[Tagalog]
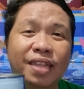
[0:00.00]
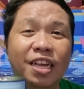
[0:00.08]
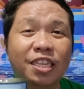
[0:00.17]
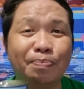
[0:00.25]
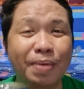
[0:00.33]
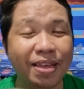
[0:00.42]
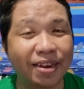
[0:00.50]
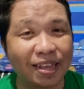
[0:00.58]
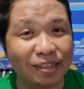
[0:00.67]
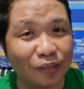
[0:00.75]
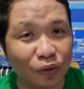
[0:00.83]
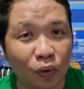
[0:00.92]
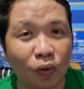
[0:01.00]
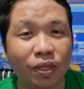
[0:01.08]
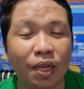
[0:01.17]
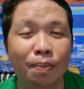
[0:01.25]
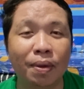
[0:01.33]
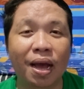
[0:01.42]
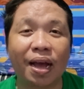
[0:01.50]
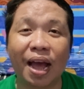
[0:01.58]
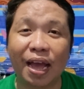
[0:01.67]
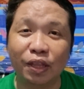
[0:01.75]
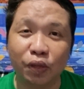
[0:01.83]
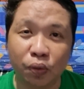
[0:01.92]
na-experience ko sa mga
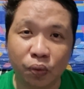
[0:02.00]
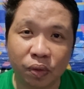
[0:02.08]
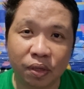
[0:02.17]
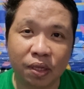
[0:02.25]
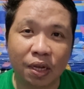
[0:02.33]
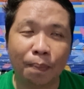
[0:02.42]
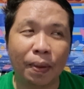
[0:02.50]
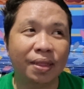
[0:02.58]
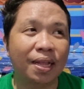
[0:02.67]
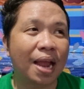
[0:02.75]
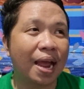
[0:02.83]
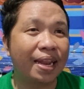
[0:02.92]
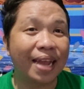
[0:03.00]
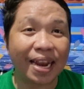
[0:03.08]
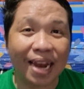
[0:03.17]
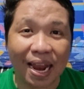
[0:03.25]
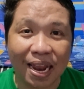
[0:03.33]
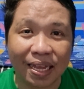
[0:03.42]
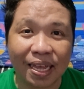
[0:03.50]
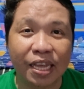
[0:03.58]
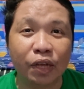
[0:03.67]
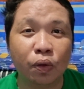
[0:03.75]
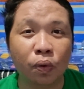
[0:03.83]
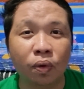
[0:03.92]
canned goods kapag nala
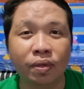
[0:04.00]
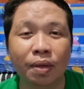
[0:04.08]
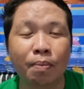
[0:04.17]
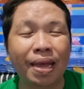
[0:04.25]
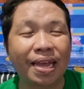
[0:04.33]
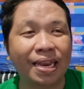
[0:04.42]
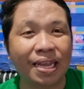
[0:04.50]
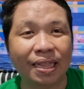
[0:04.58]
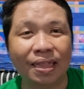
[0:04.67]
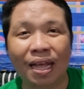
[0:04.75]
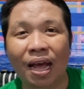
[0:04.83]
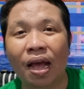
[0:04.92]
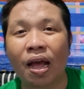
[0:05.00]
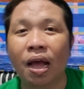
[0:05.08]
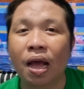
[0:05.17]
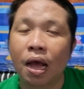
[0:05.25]
inailalagay ko sa mainit na